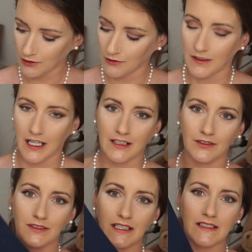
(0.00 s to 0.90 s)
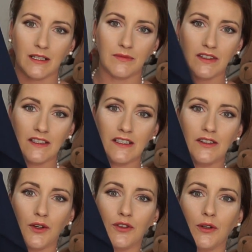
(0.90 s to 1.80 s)
Donc voilà, donc ça c'est un petit
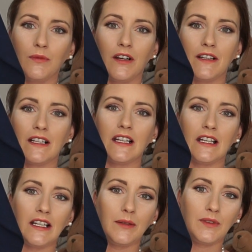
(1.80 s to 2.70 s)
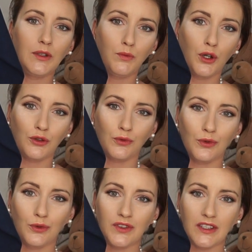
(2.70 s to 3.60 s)
ensemble avec des, petits
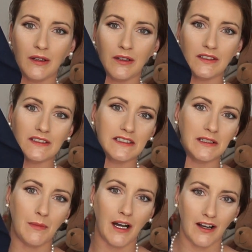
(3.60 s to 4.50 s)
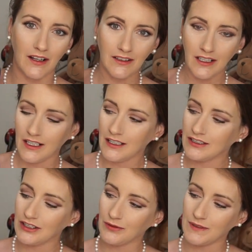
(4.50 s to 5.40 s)
poissons et tout ça, euh, style marin.
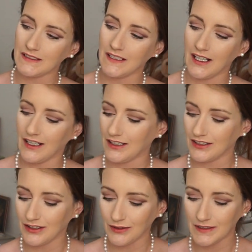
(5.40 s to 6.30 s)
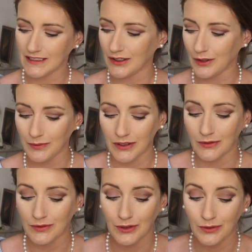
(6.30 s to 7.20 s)
J'ai trouvé, ça, trouvé ça trop
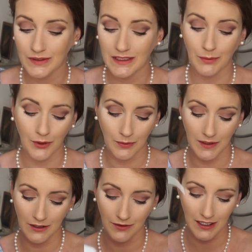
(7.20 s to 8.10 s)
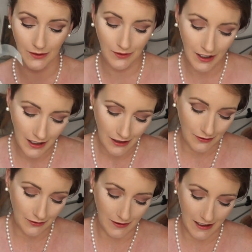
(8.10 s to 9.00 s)
mignon, surtout que c'est le premier qu'on a eu.
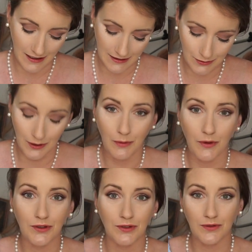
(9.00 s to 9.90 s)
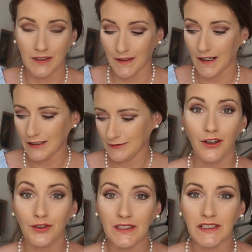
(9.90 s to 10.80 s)
Donc voilà, celui-là au moins on s'en souviendra.
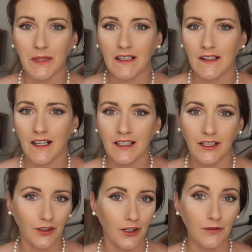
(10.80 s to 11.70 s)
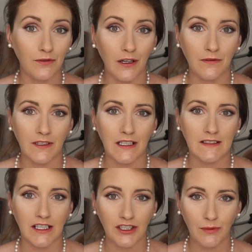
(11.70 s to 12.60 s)
Ensuite c'est ma tata qui encore une fois a fait
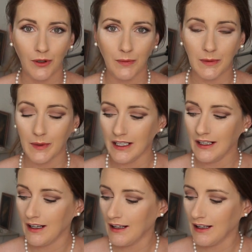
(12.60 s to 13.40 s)
des achats pour bébé.